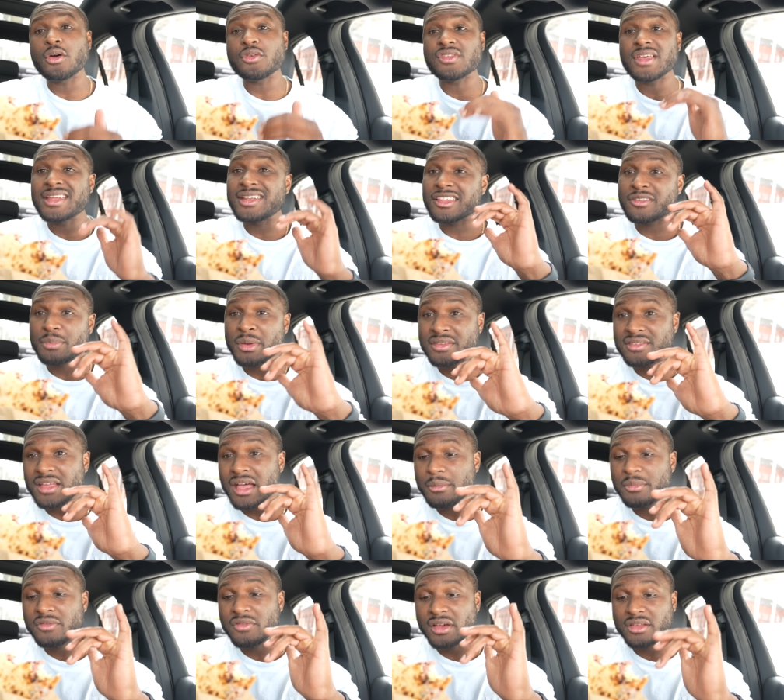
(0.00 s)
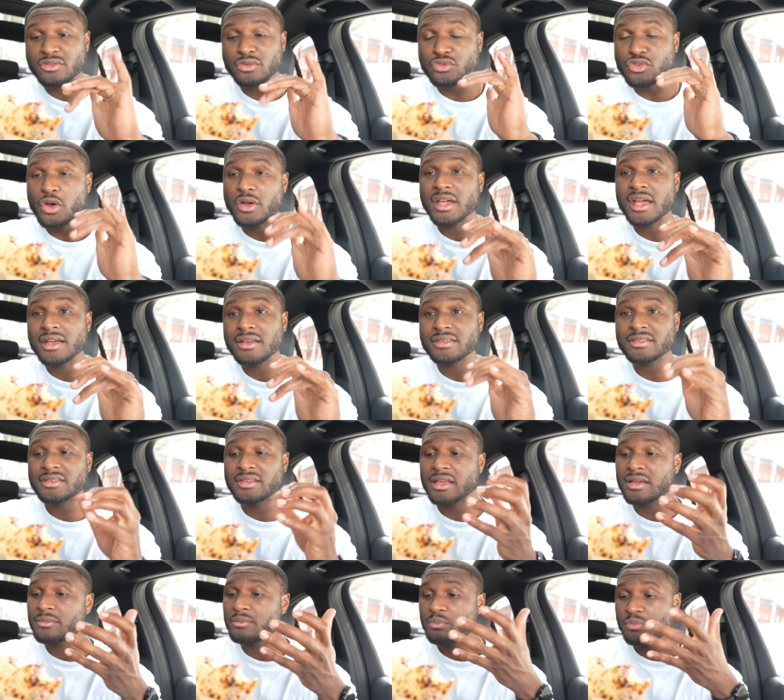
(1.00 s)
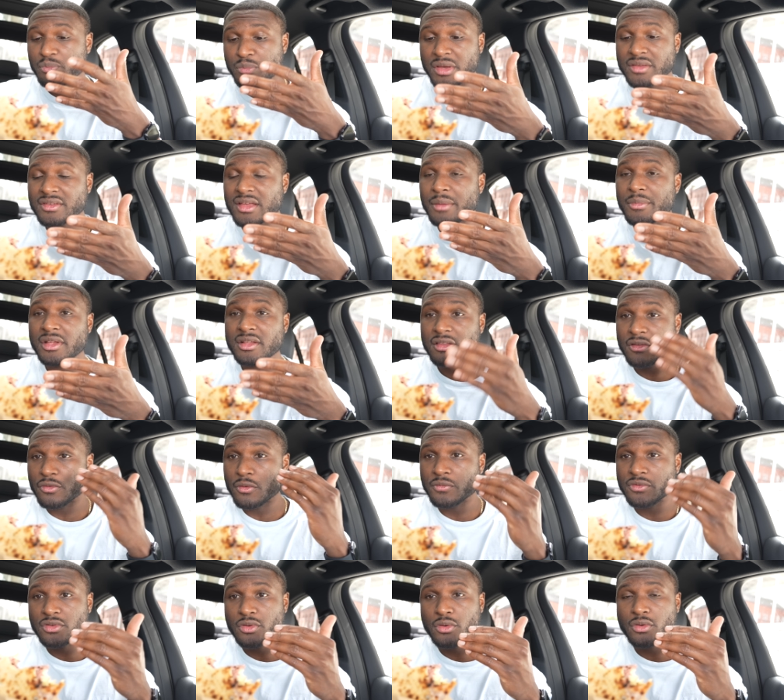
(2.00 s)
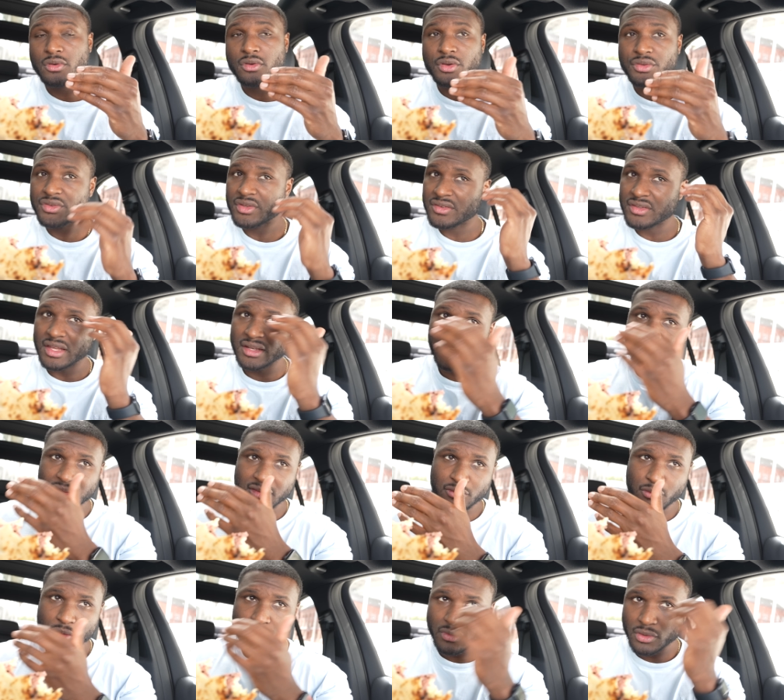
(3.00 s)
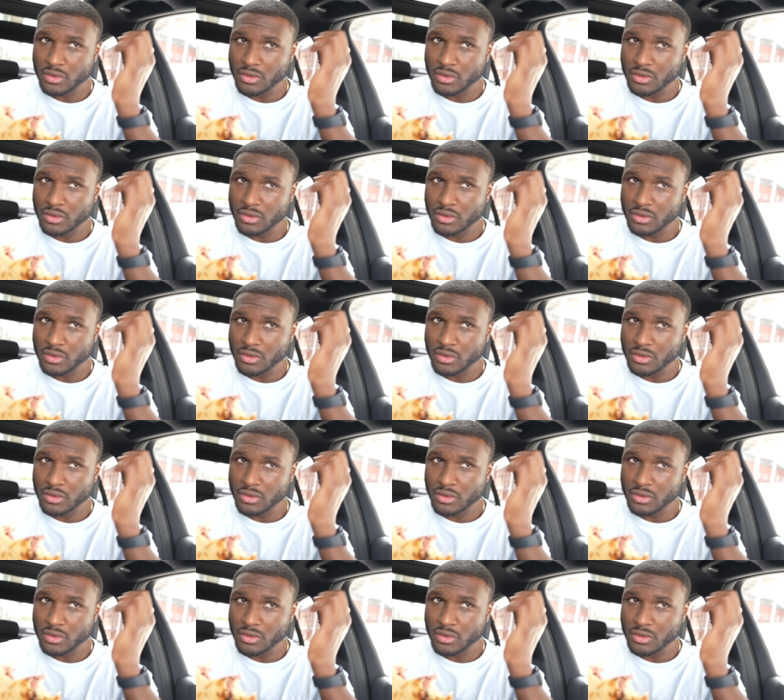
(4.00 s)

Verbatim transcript: auch sein, dass Pastrami, weil es so teuer ist, ne? Pastrami hat jetzt 15 Euro gekostet, das andere hat 12